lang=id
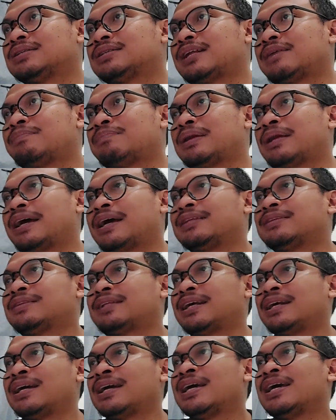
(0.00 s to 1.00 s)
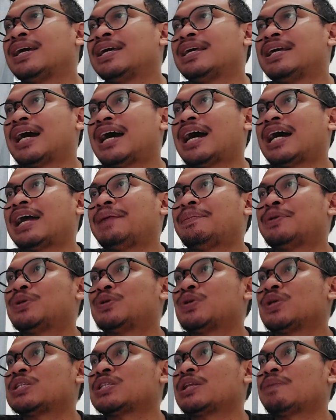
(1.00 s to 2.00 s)
triple hat trick yang akan
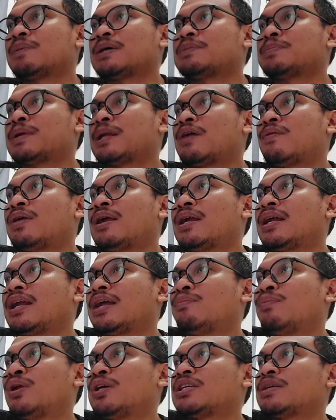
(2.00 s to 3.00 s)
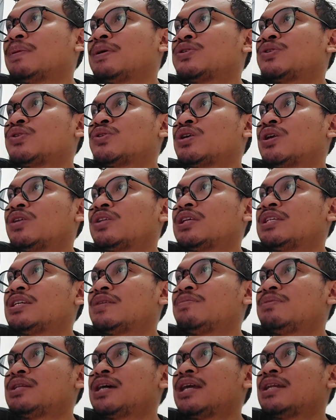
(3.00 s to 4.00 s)
menyusul selepas perlawanan Kapolres Darul
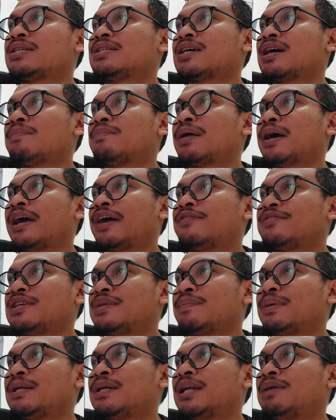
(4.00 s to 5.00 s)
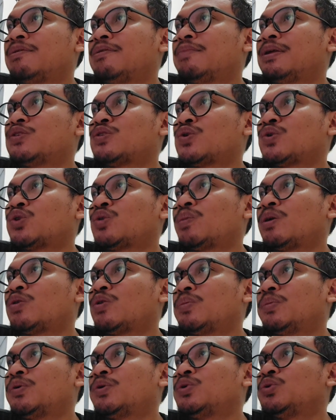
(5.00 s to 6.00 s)
Tazim dan Sabah FC pada 15
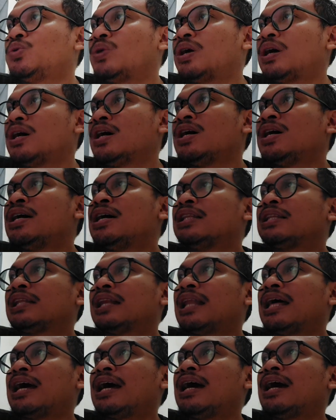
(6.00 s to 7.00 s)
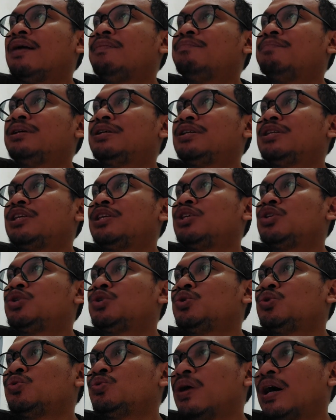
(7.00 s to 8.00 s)
Oktober 2022 telah habis
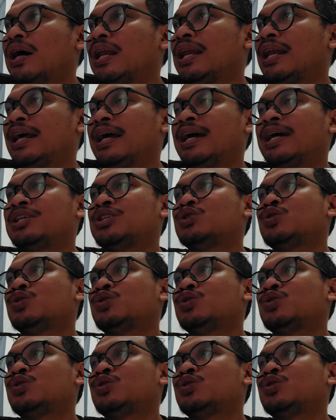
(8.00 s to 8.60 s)
dijual ya.